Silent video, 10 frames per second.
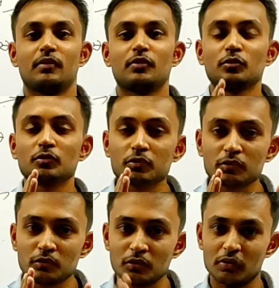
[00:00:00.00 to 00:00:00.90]

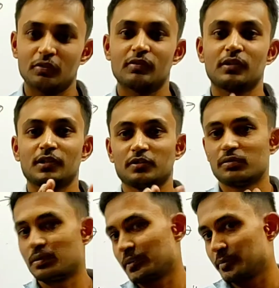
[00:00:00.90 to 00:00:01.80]
শূন্য সংশ্লেষের
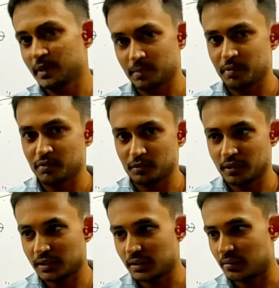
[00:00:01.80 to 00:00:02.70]
জন্য আমরা বিক্ষেপ
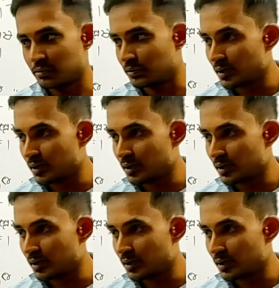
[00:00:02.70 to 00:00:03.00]
চিত্রটাকে দেখাবো